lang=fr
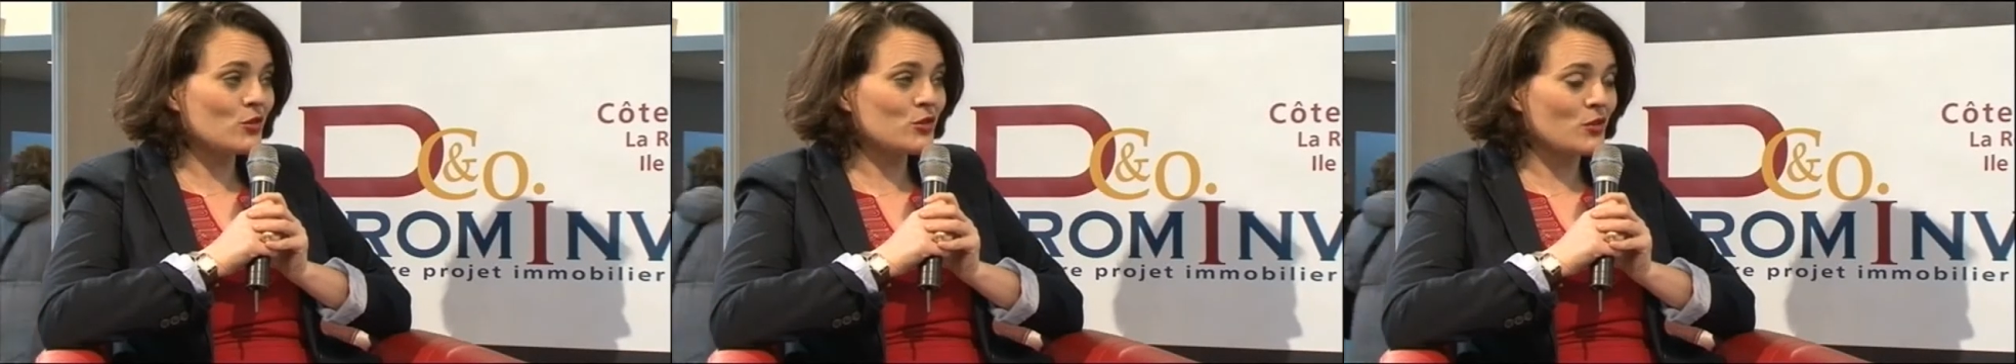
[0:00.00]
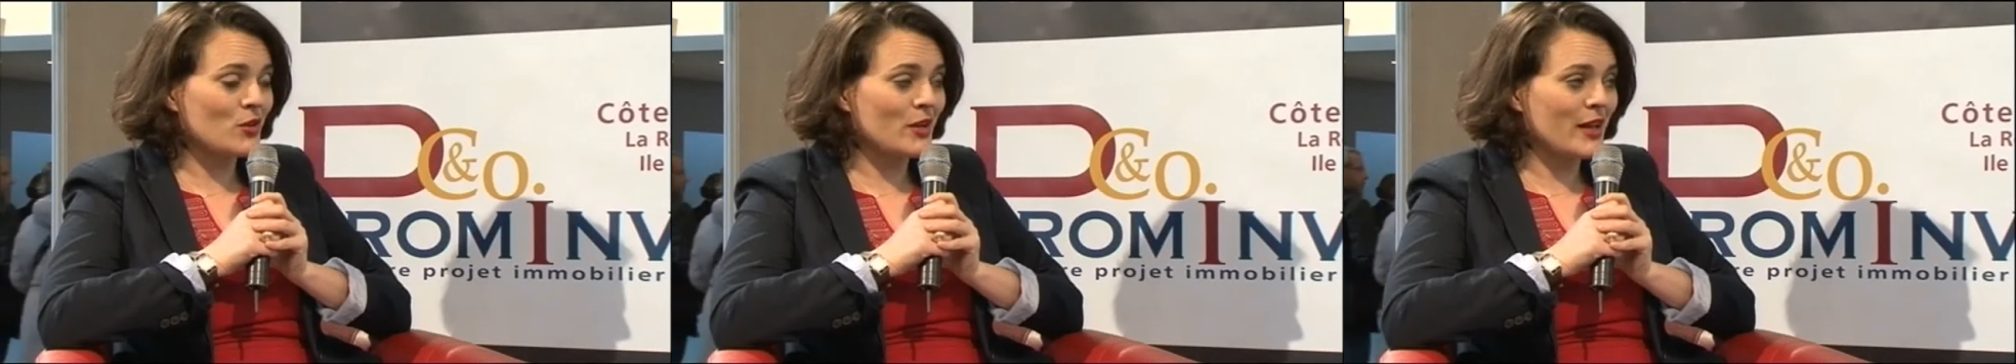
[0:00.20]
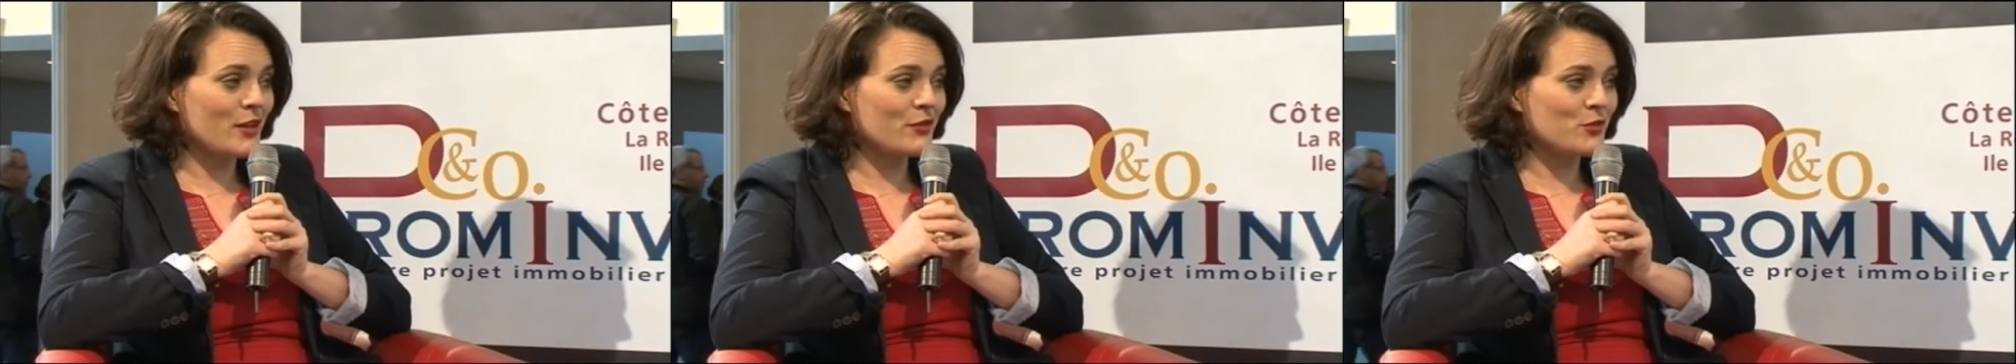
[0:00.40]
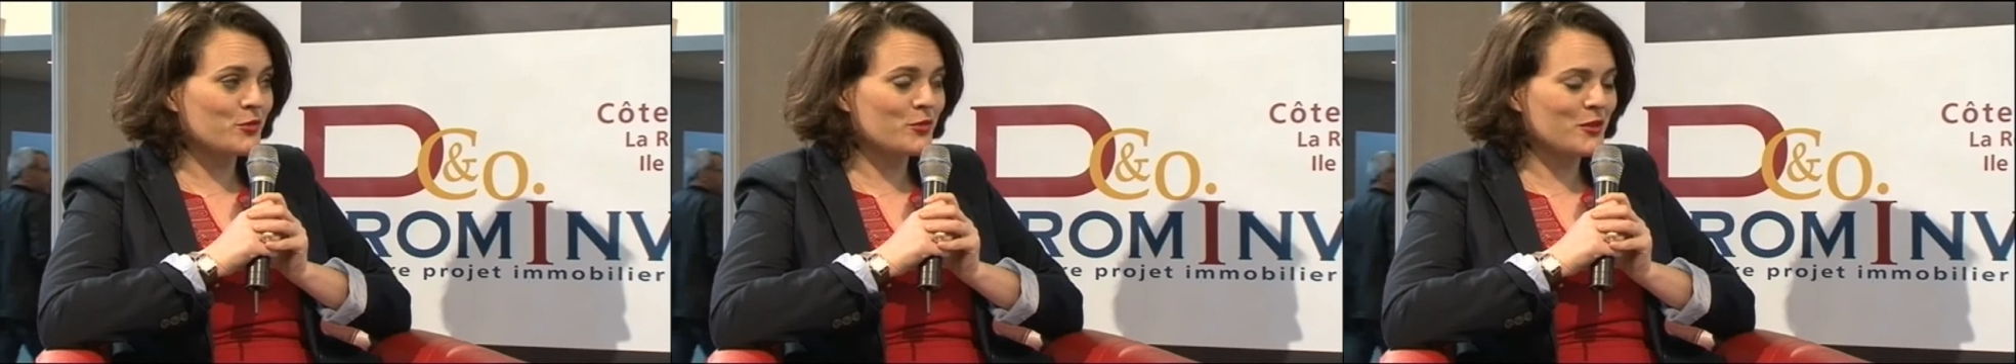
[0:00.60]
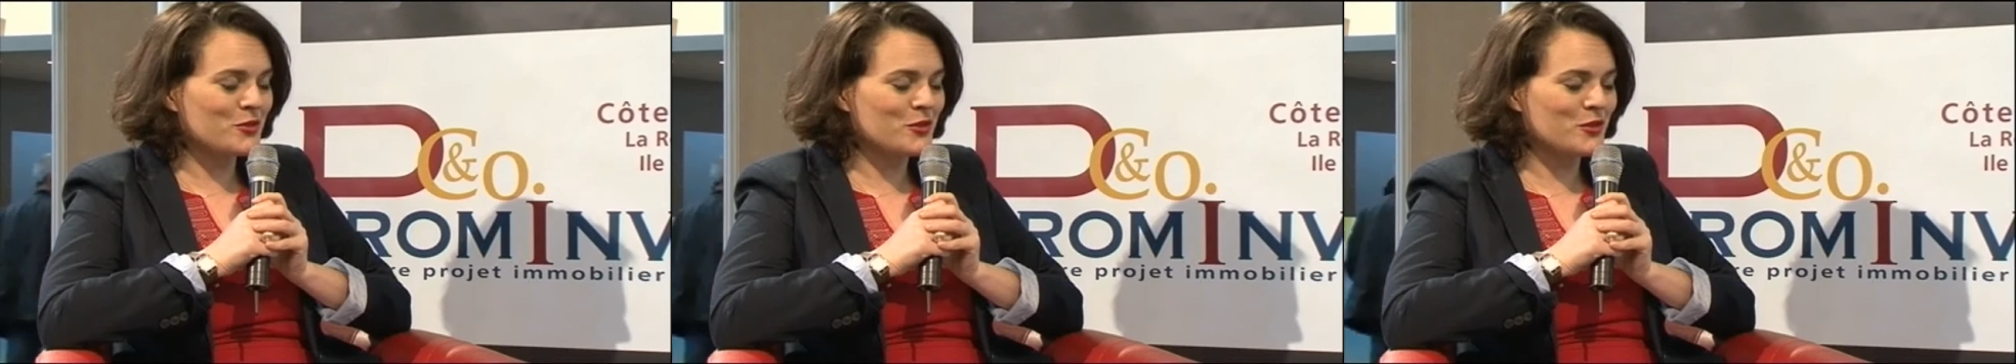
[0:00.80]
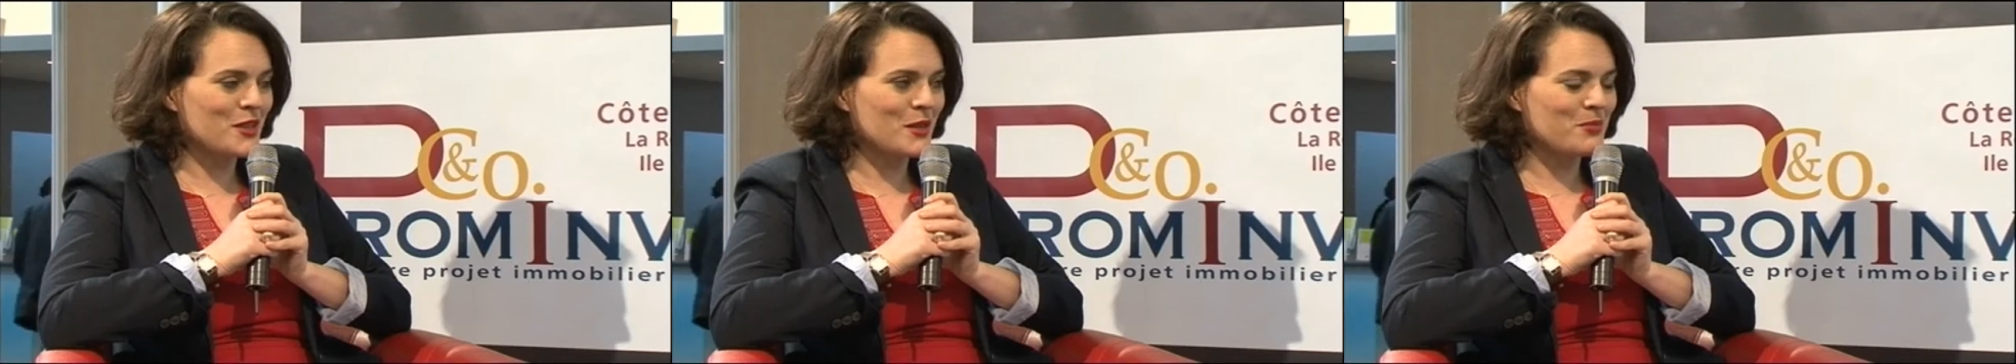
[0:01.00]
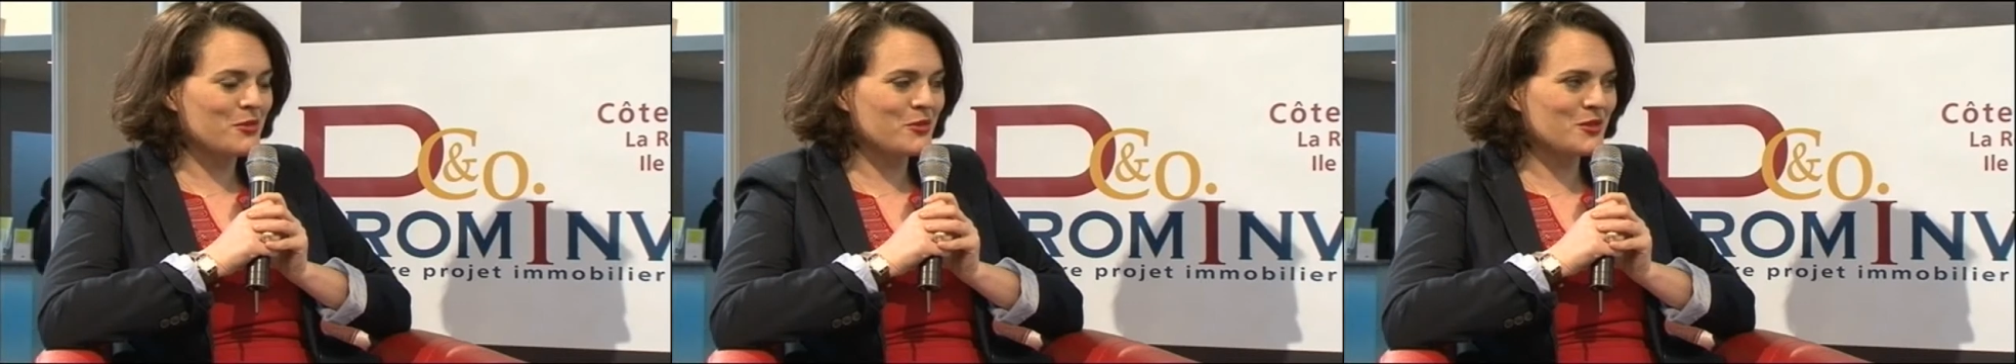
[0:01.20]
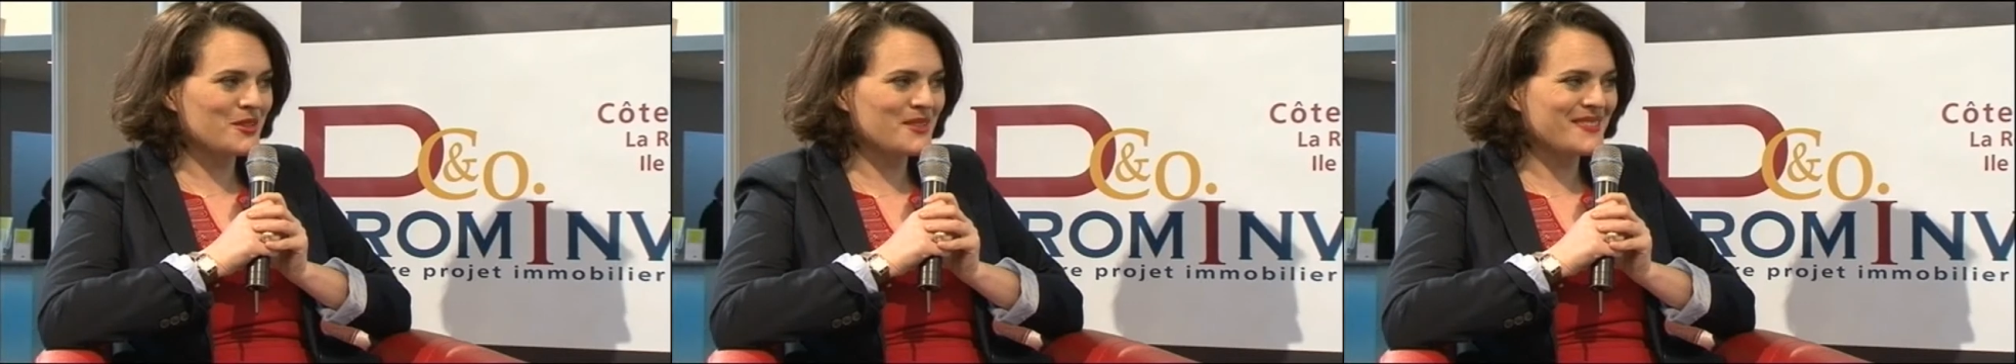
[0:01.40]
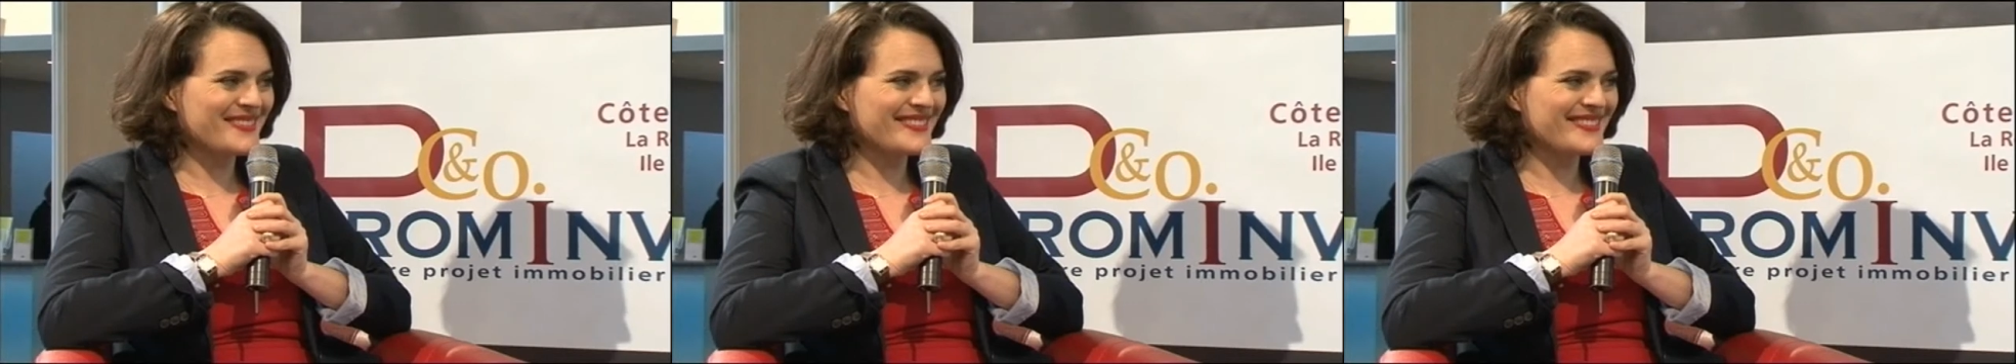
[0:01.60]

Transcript: au soleil. Vous pouvez nous en dire plus